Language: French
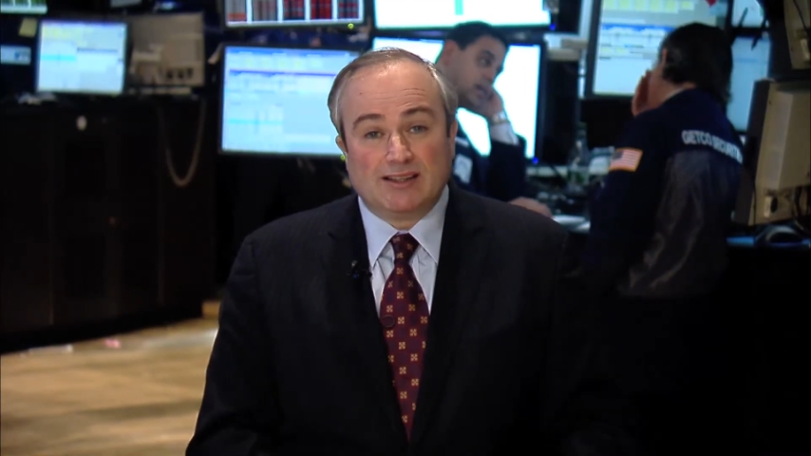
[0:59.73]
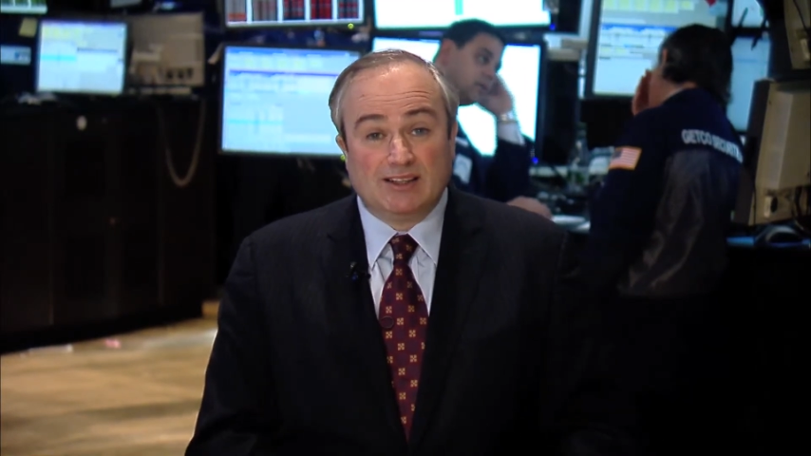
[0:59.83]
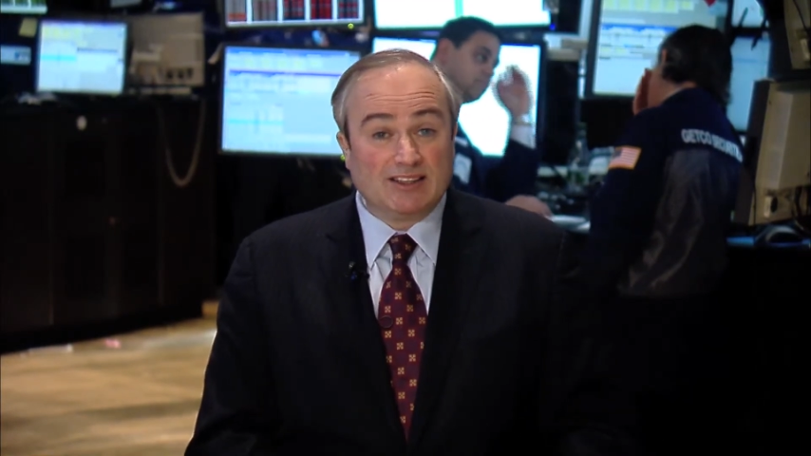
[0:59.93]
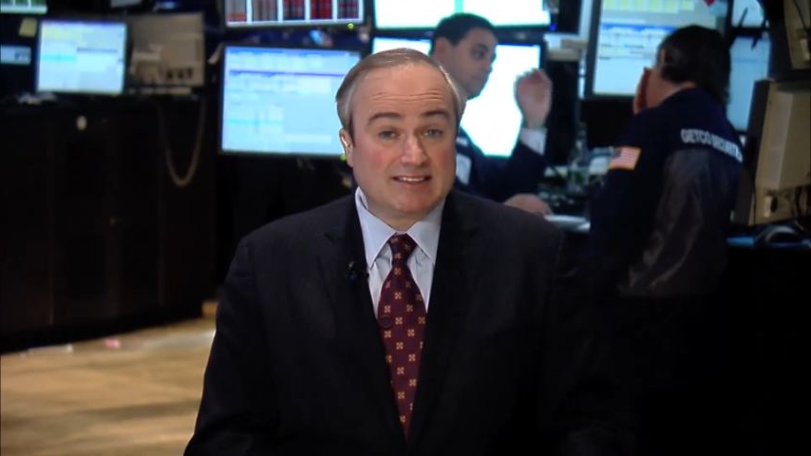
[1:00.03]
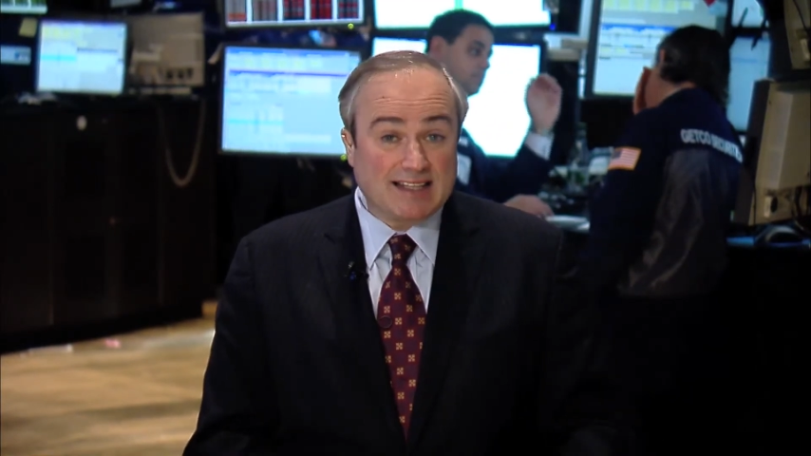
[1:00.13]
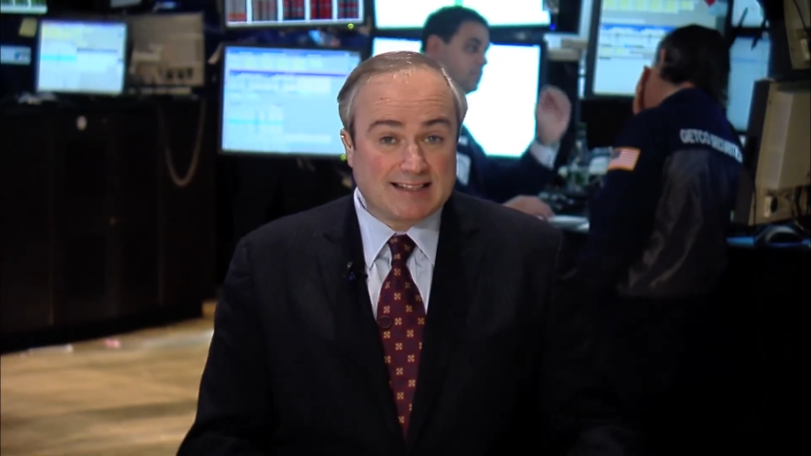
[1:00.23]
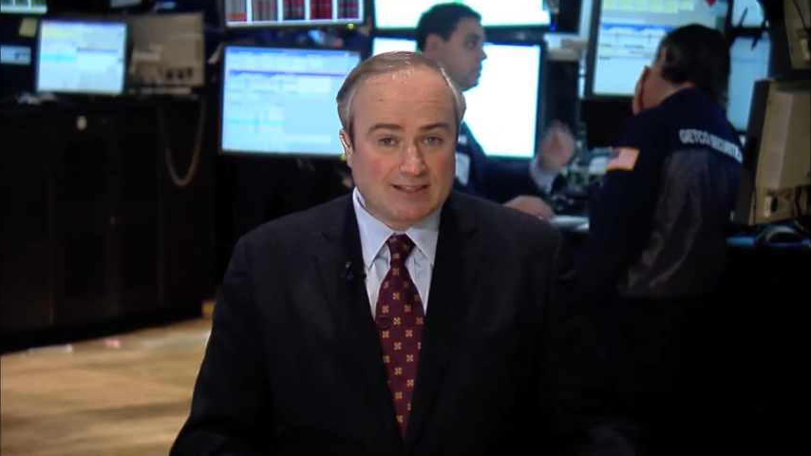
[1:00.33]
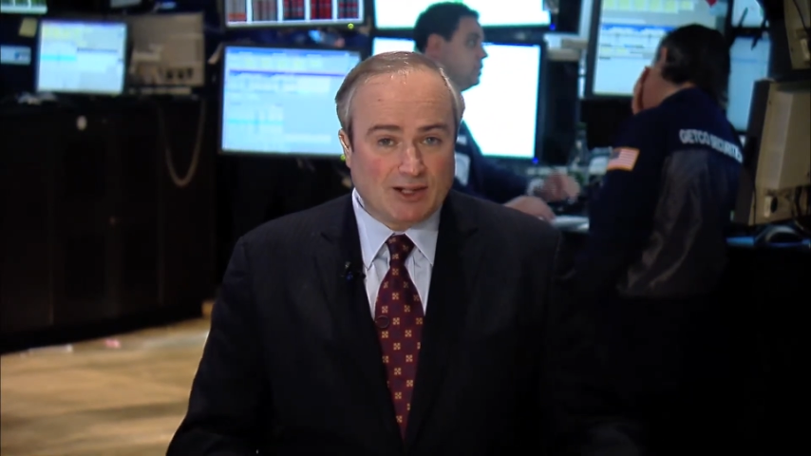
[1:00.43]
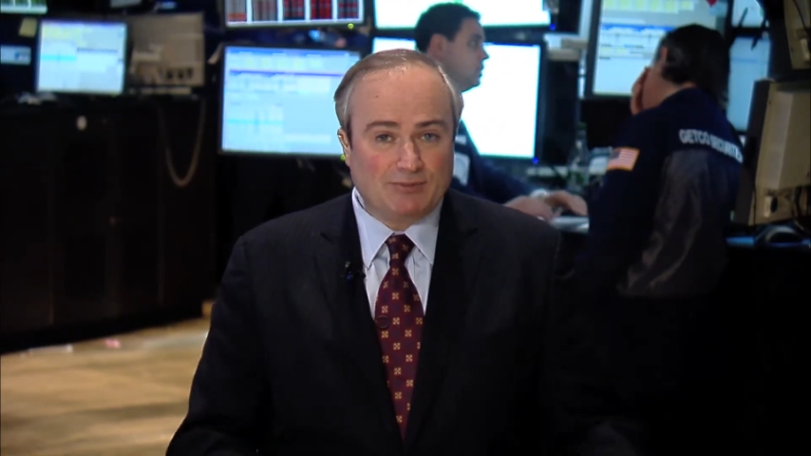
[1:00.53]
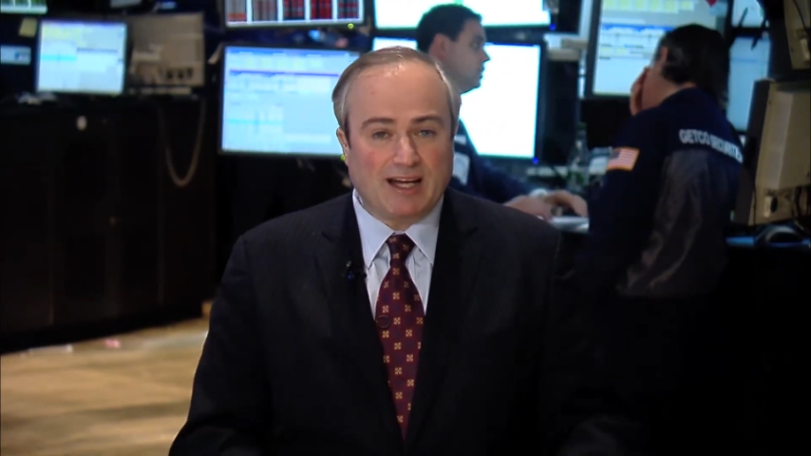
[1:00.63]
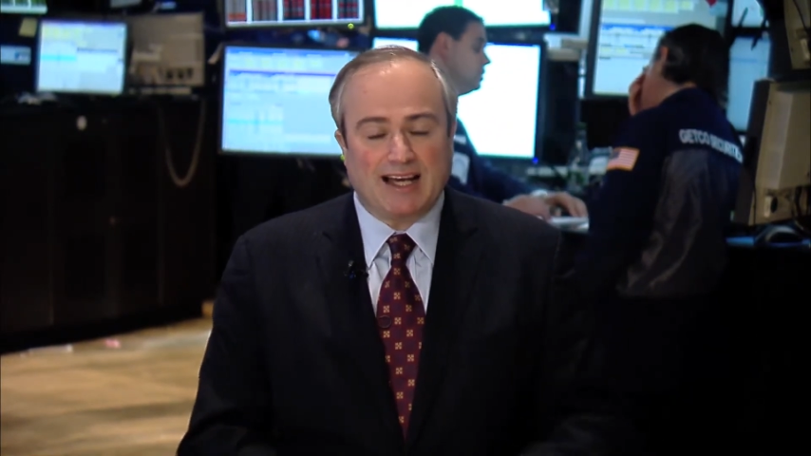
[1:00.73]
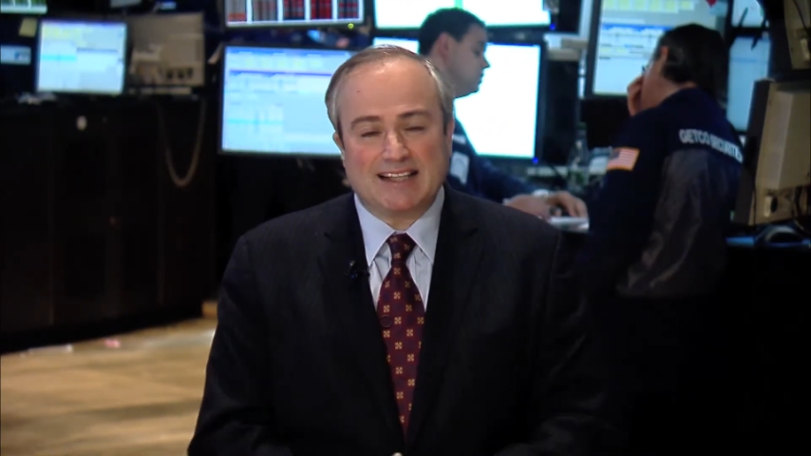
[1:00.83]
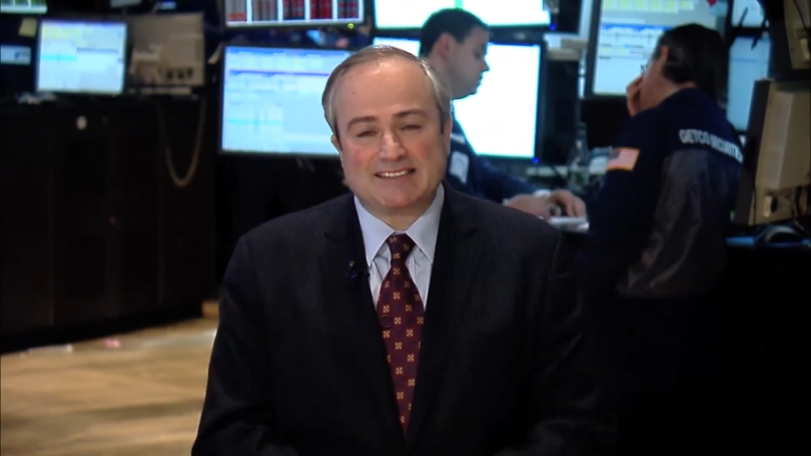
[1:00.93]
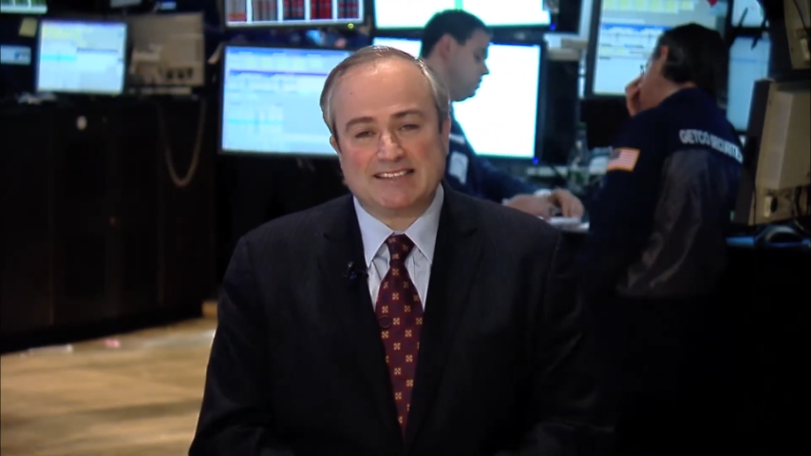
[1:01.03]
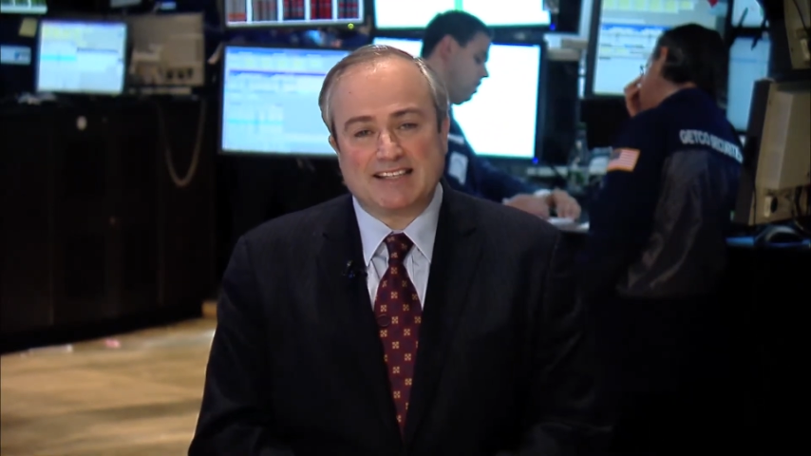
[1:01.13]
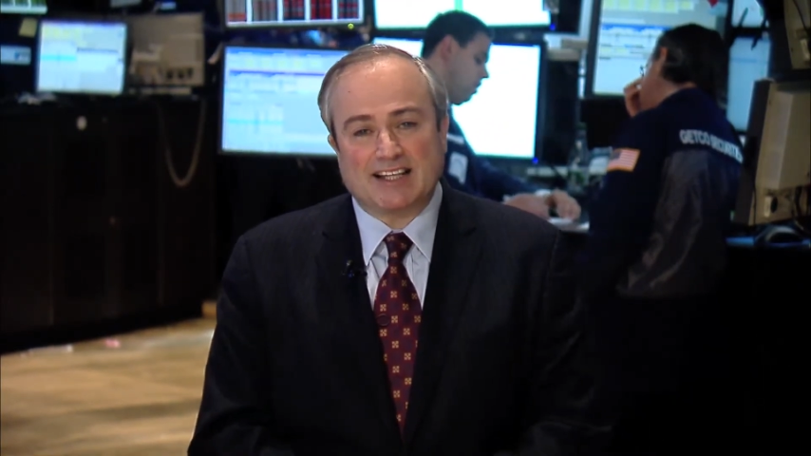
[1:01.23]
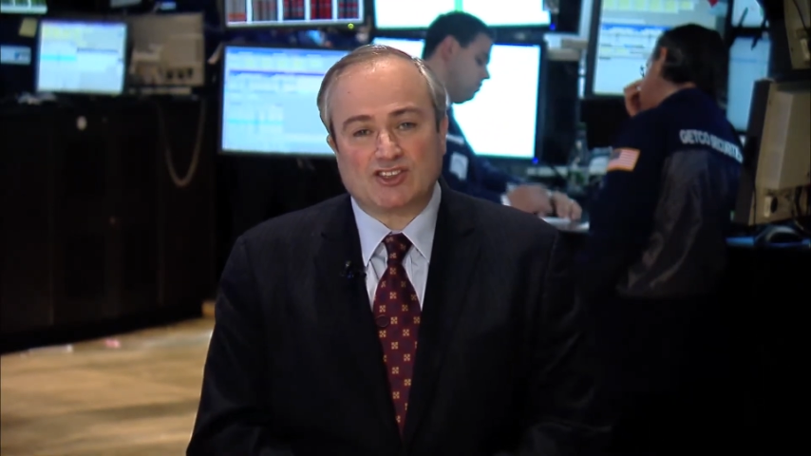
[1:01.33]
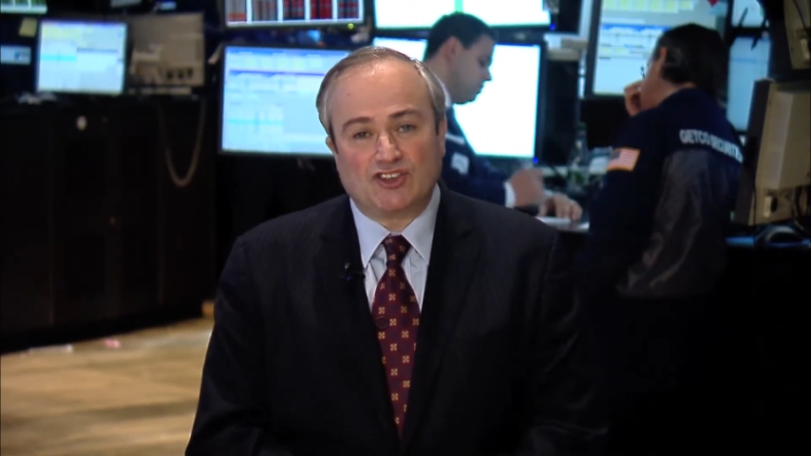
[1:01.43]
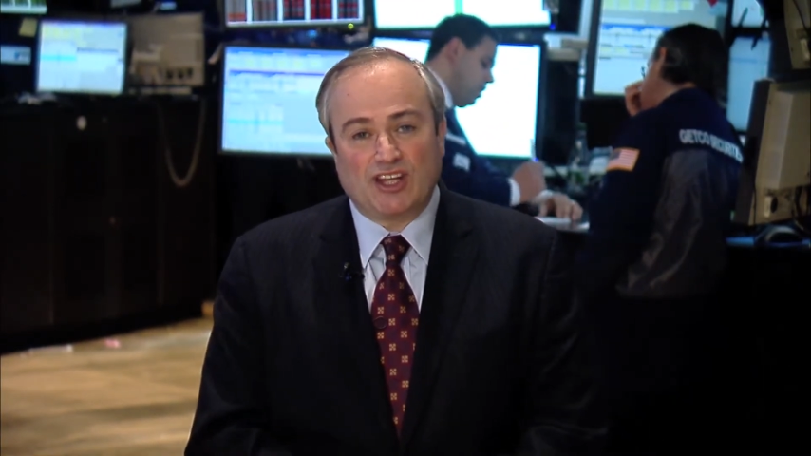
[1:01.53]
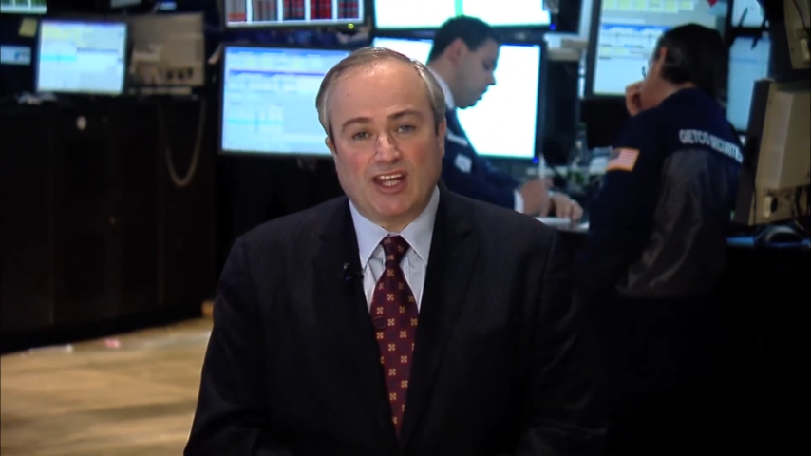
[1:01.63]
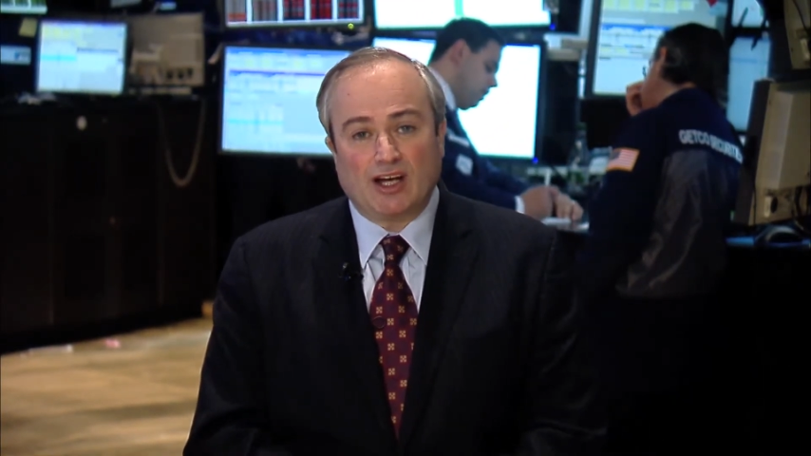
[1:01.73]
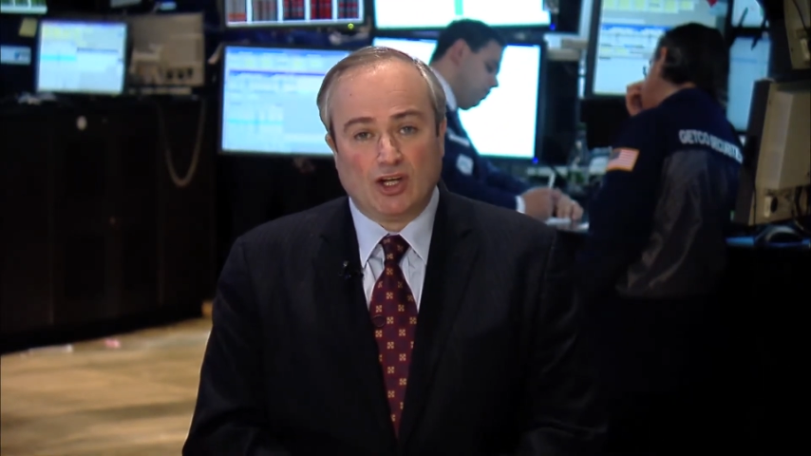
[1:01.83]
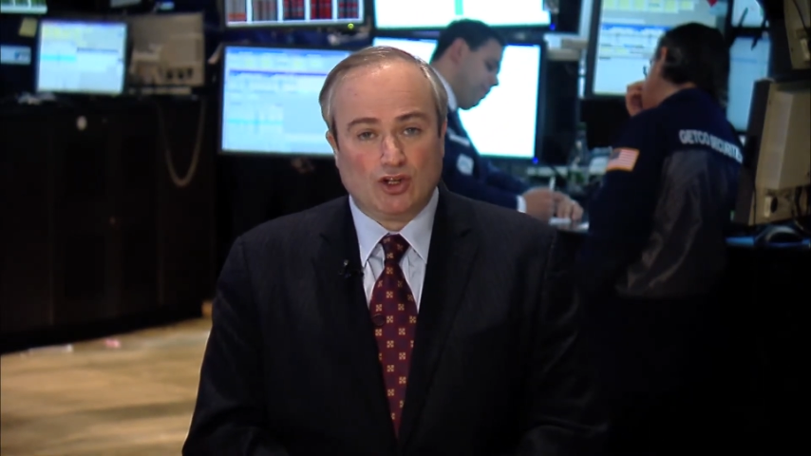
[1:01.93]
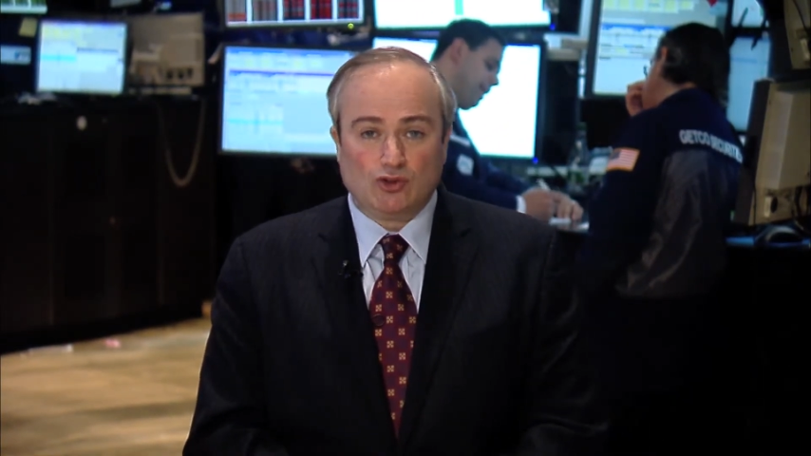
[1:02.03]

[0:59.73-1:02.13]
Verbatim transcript: euh, cette somme à ses actionnaires.